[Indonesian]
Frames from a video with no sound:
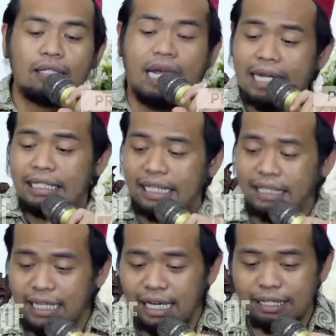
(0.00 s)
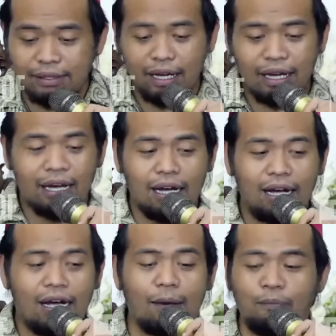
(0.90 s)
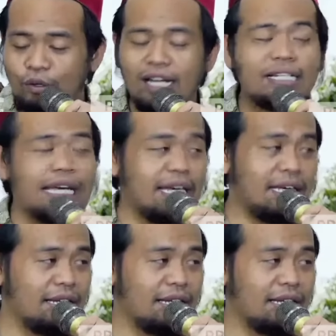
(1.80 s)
Dan hasilnya haplonya G.